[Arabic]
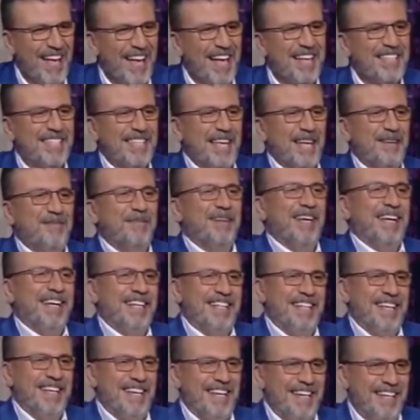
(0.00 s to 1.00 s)
اسهل من
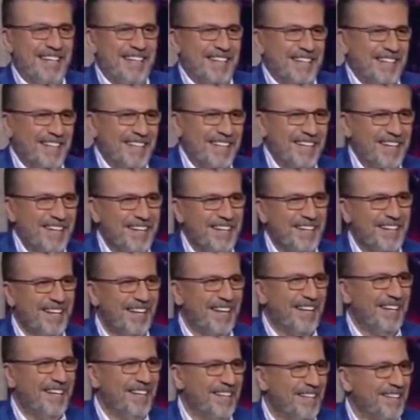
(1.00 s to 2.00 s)
كده ايه
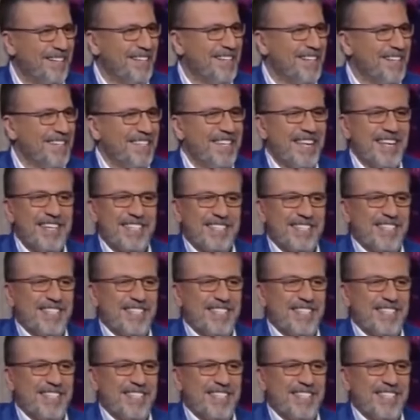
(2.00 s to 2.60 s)
ازاي